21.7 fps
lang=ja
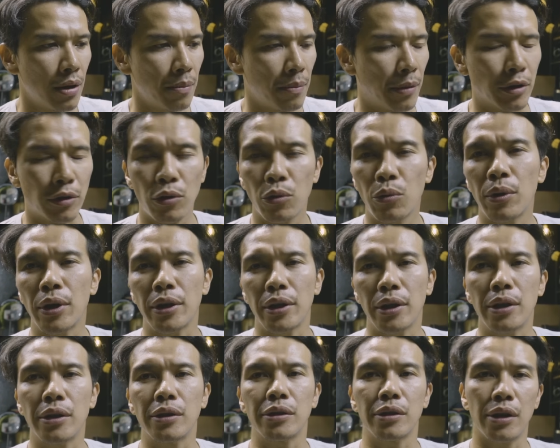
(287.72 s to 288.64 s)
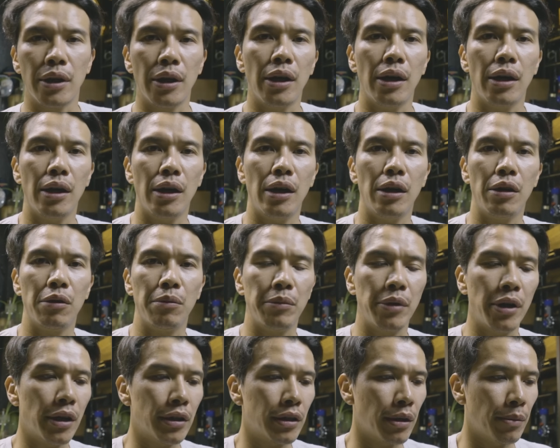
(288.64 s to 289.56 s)
まあとはいえですね、あの
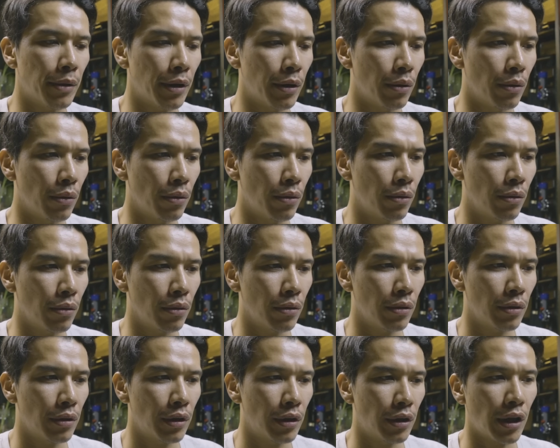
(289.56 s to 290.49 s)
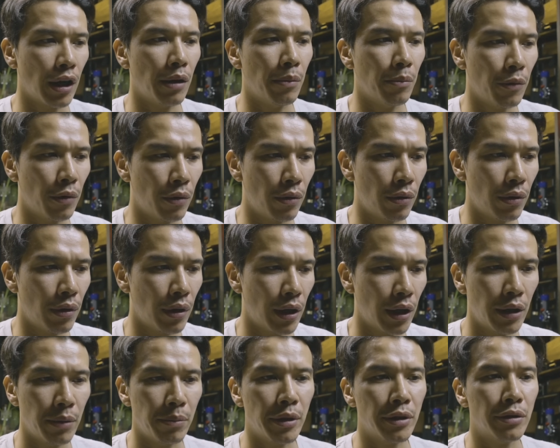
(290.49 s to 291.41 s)
皆様の期待も
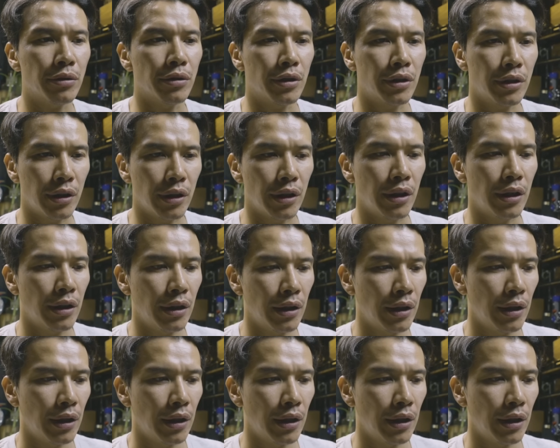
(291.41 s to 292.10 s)
ありますし、